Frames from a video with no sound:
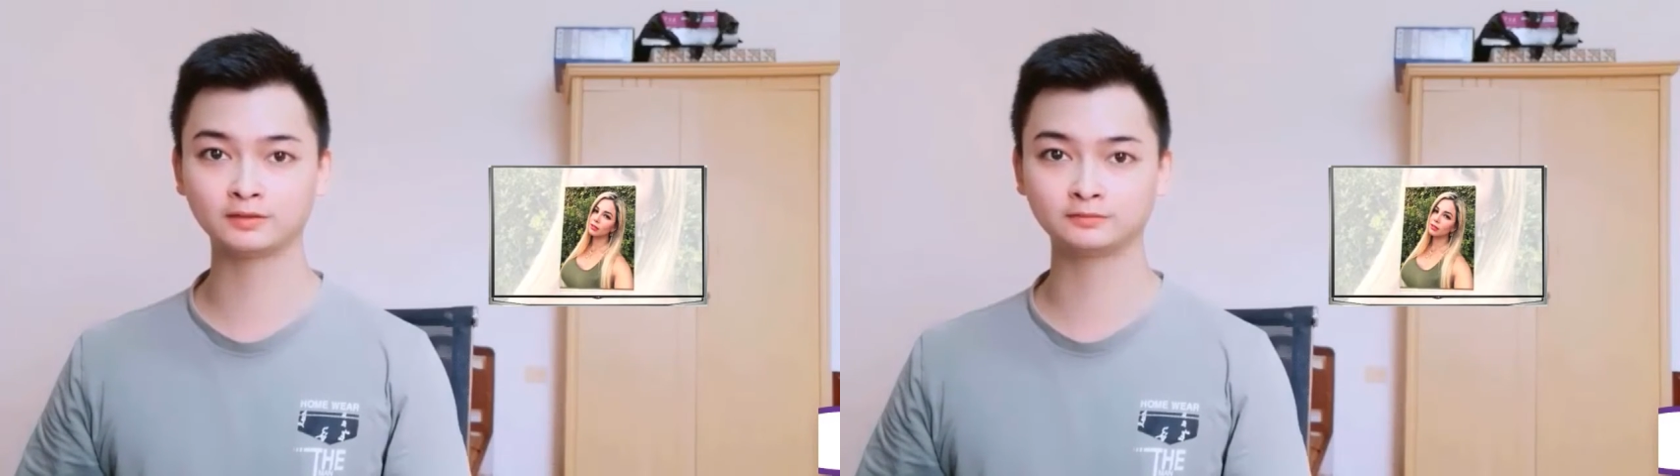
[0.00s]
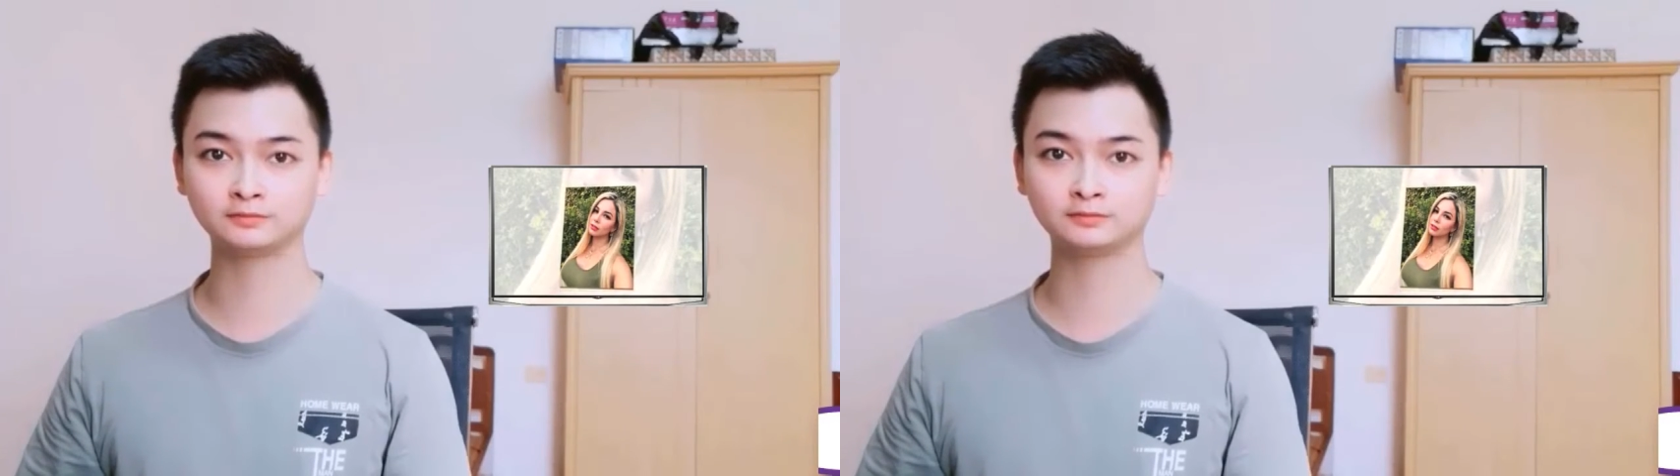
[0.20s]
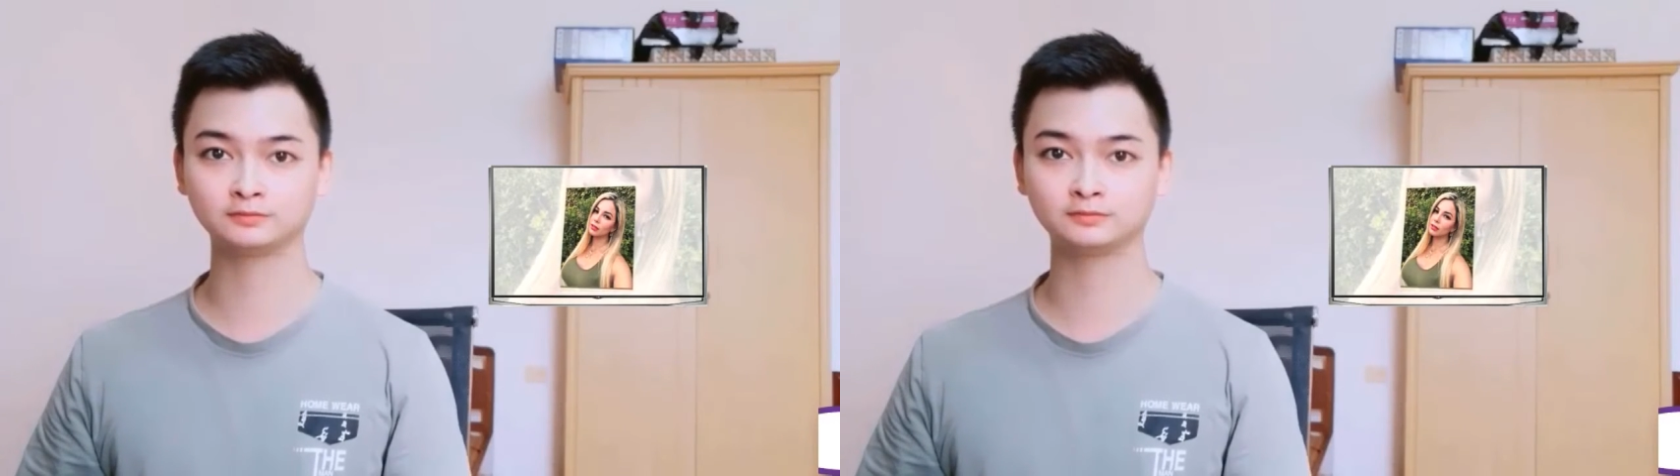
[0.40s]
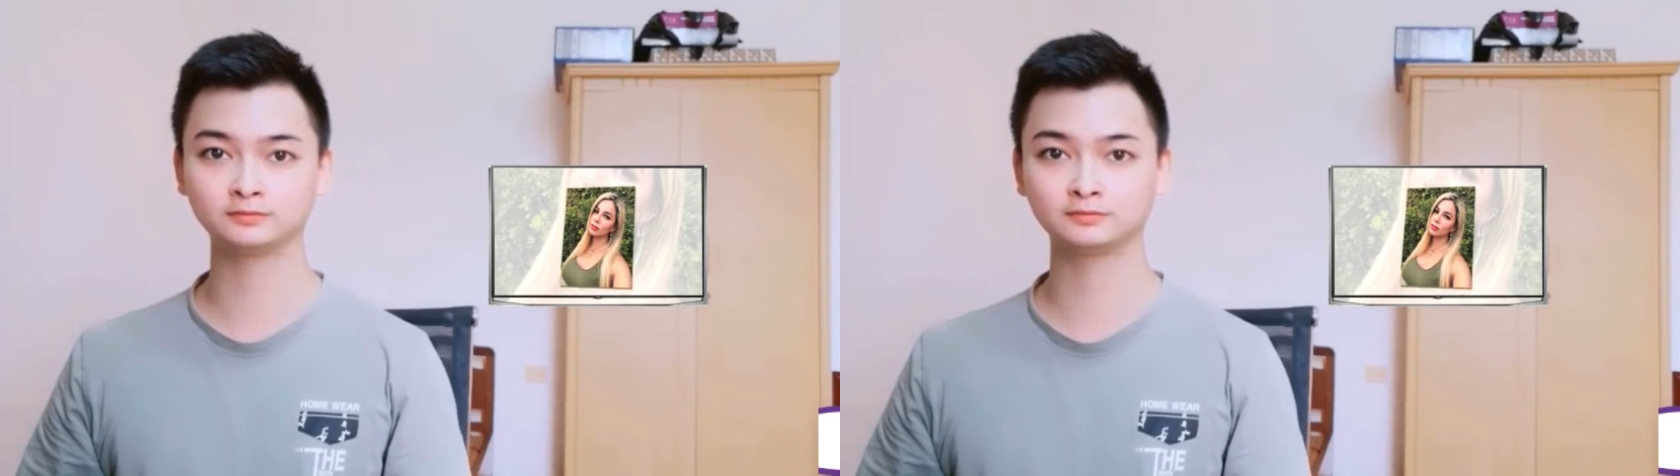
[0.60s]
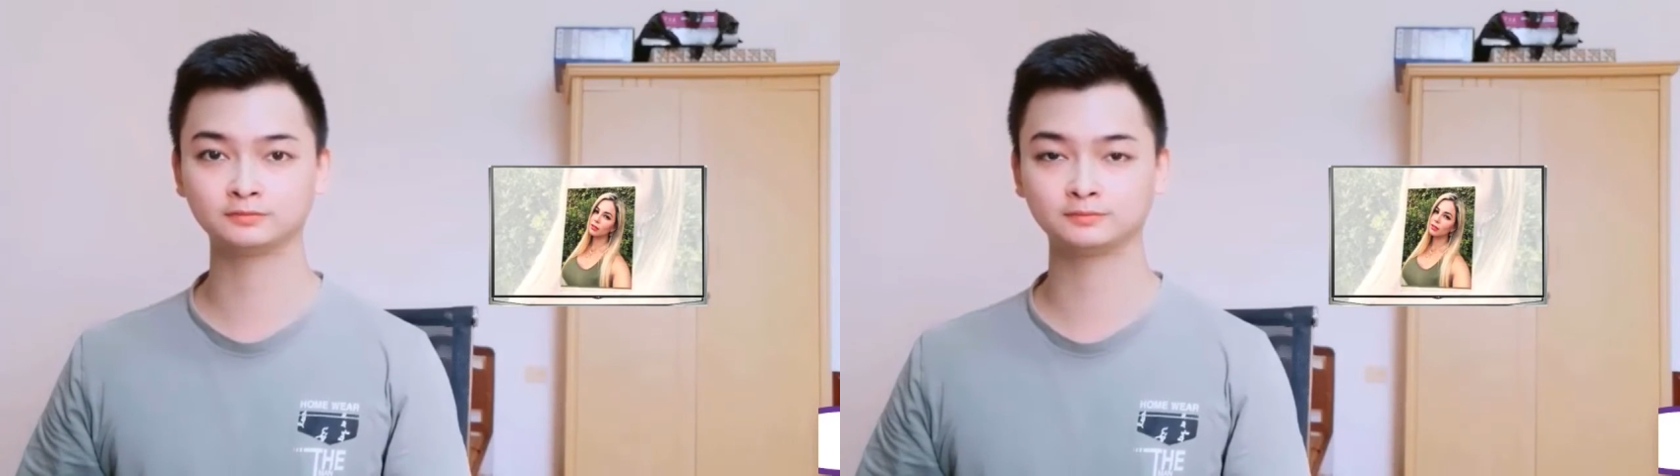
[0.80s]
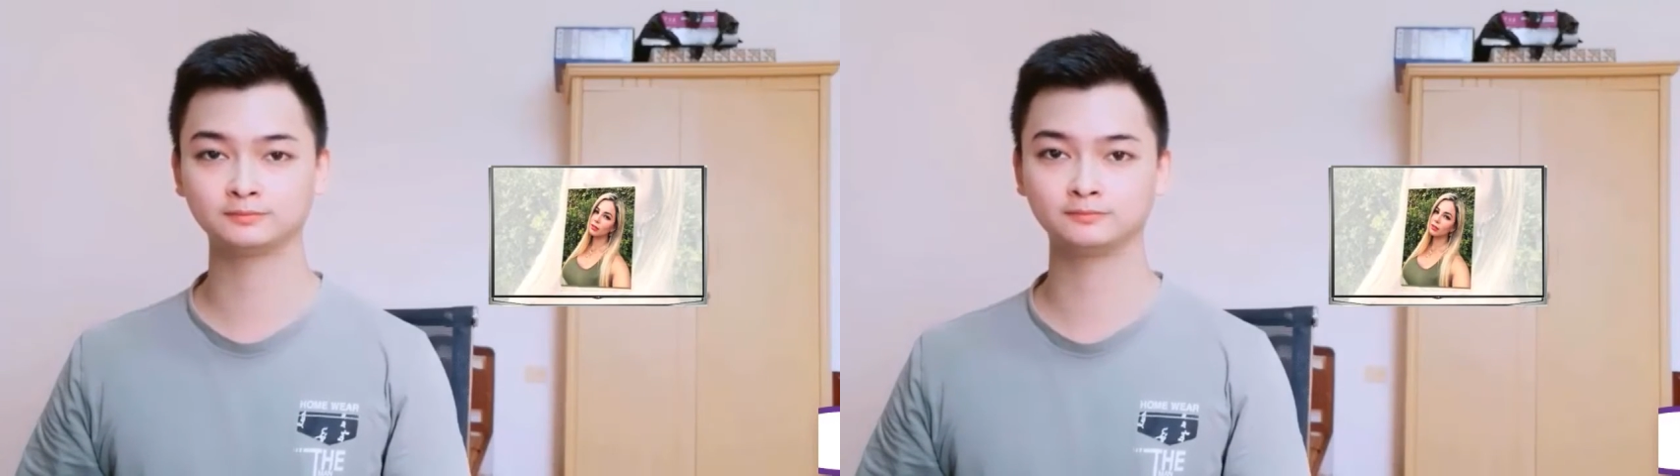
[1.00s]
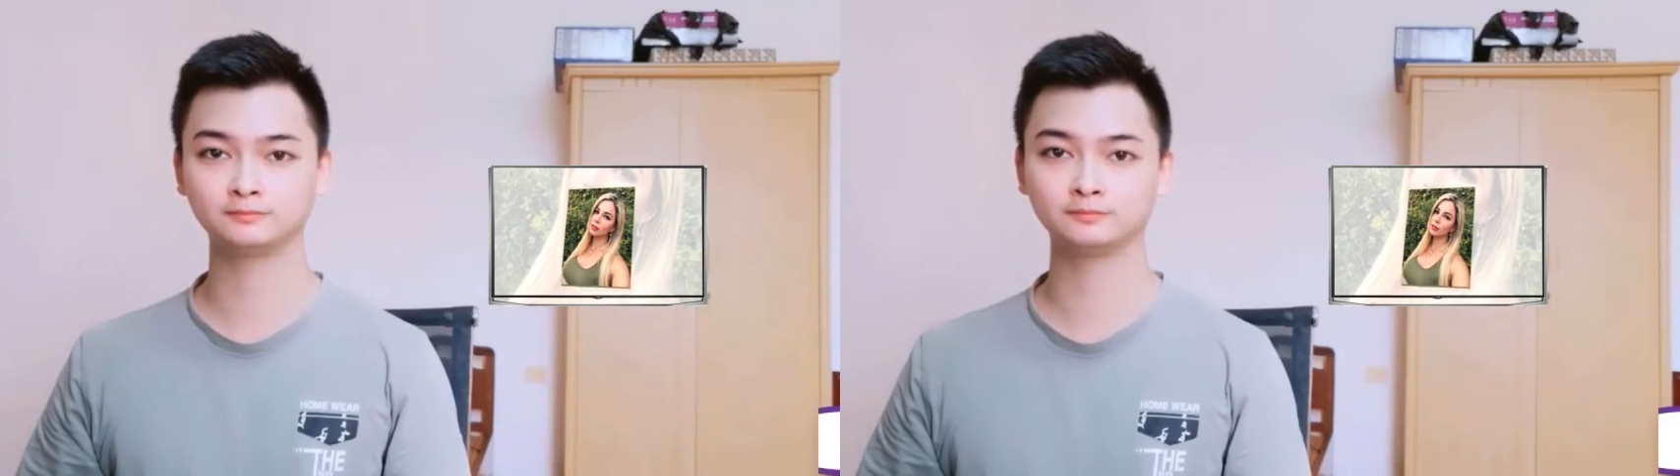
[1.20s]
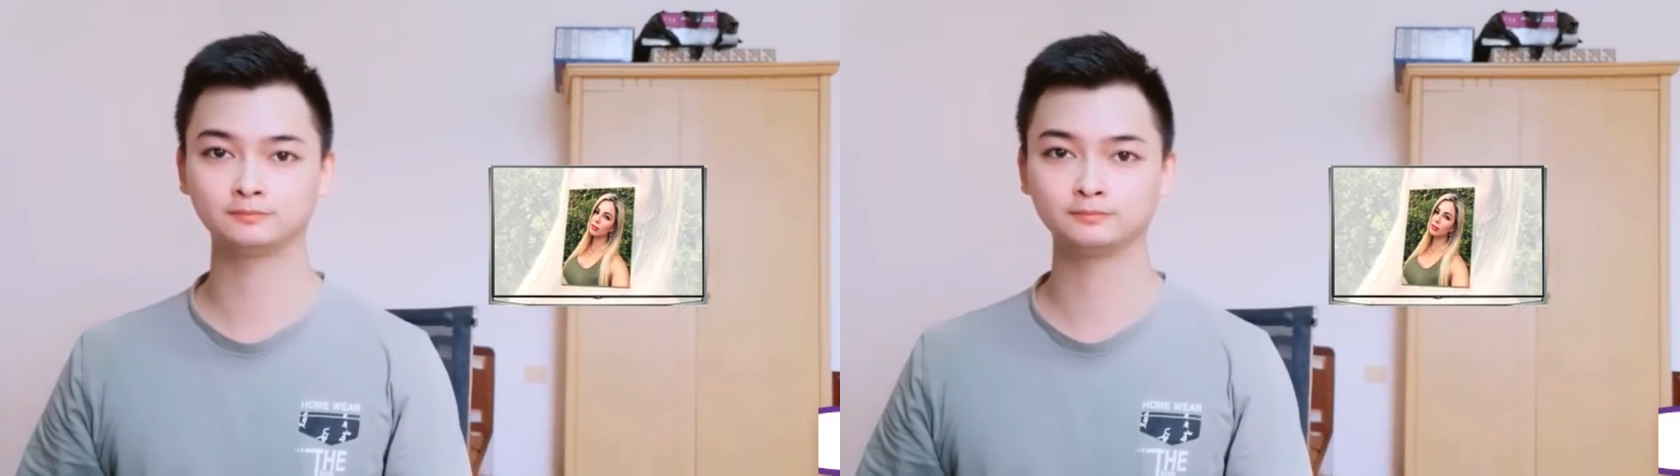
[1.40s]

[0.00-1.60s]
su pequeño al que adora.